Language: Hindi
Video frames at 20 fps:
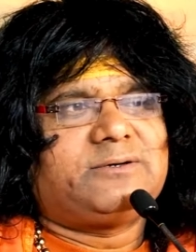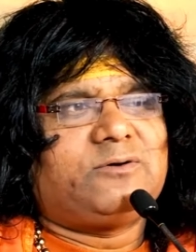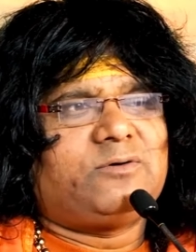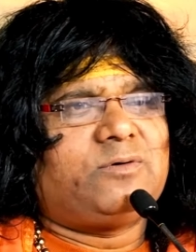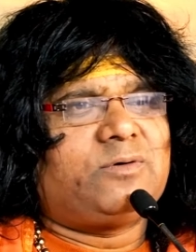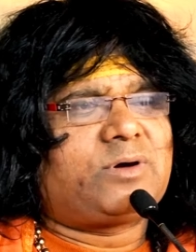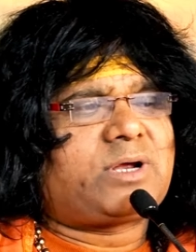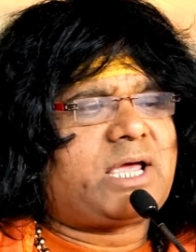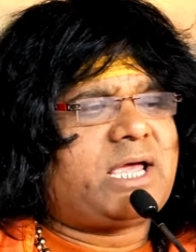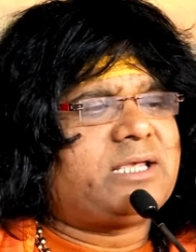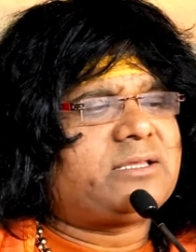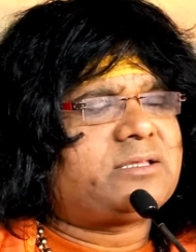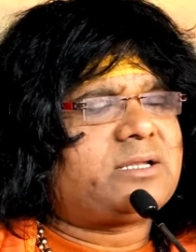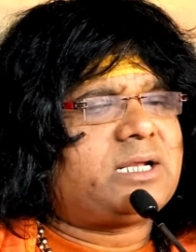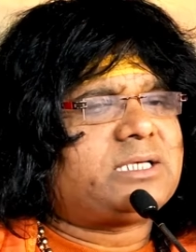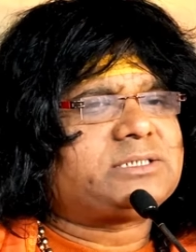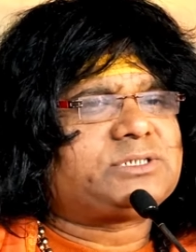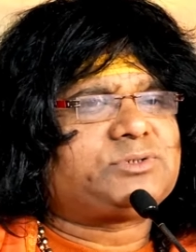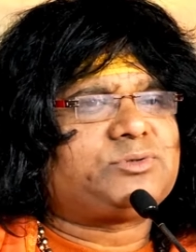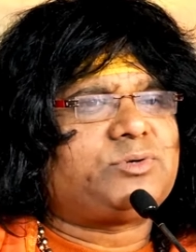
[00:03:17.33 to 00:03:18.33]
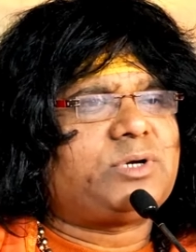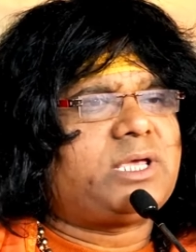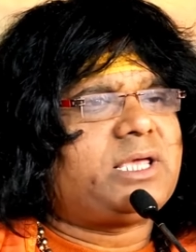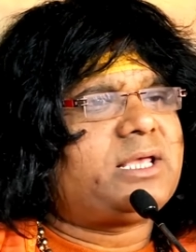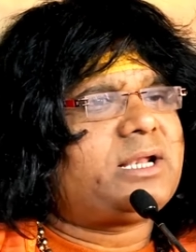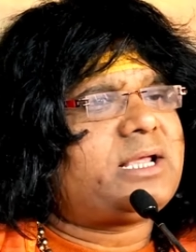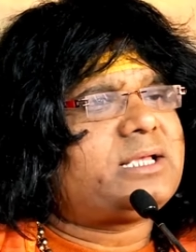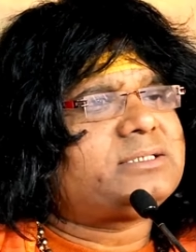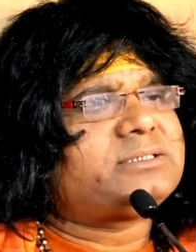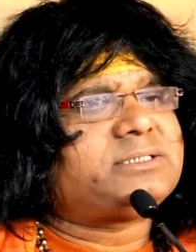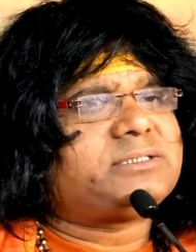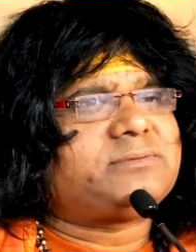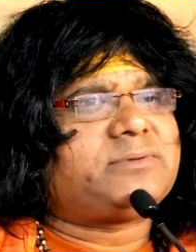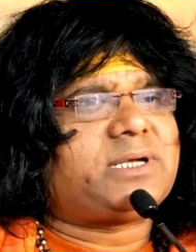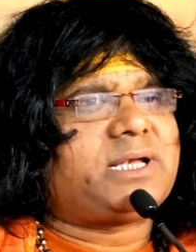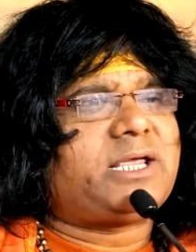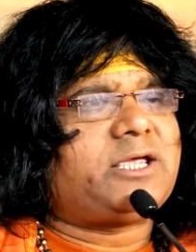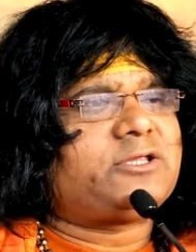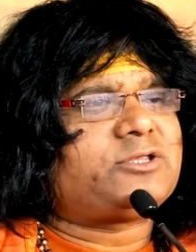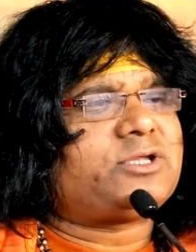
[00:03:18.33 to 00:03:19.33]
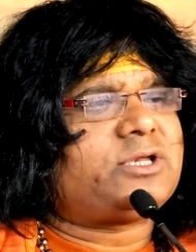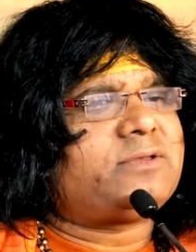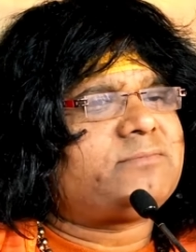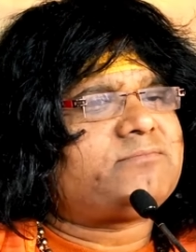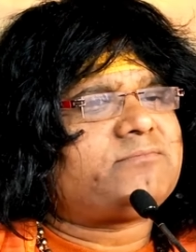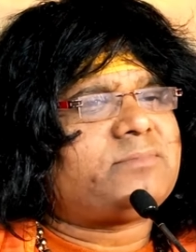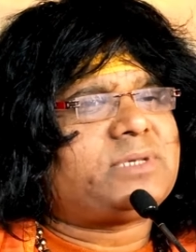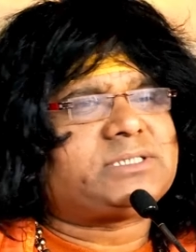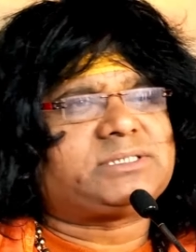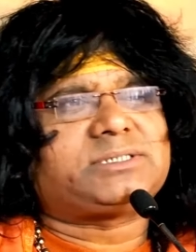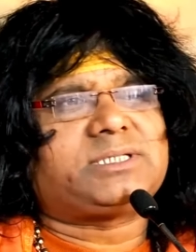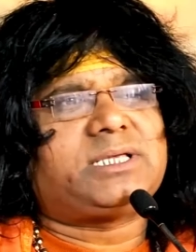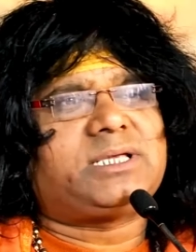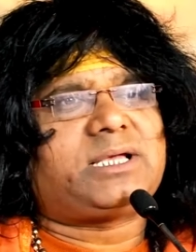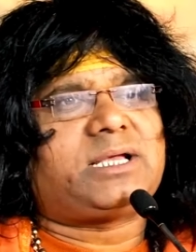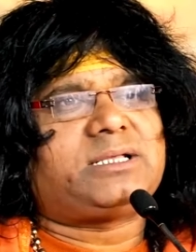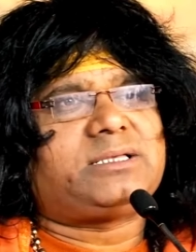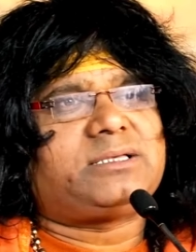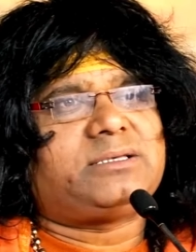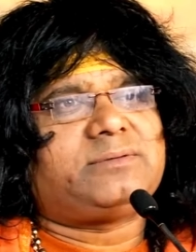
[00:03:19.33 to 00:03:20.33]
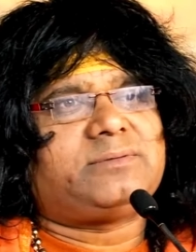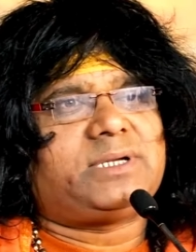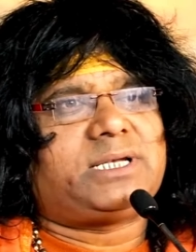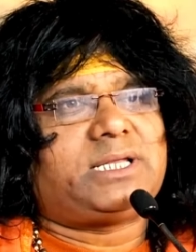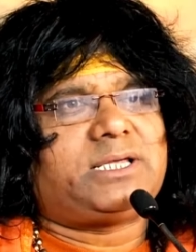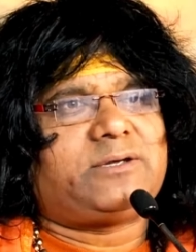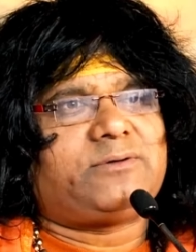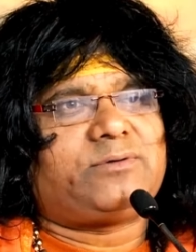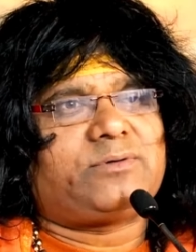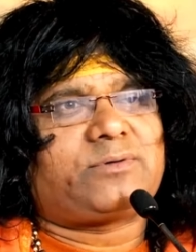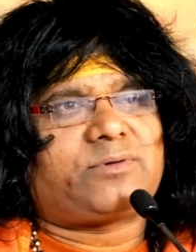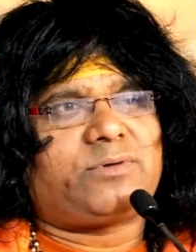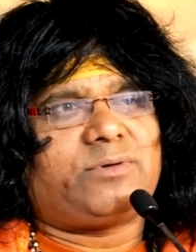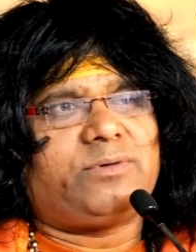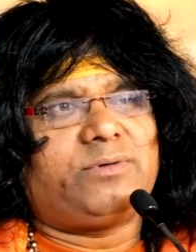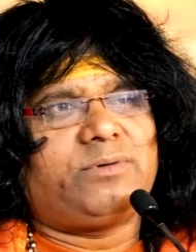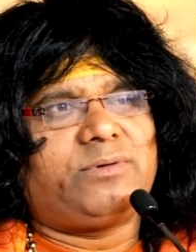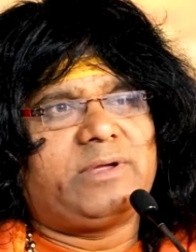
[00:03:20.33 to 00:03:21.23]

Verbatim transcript: उनका इतना सुनहरा जीवन है इतनी मस्ती का जीवन है उनको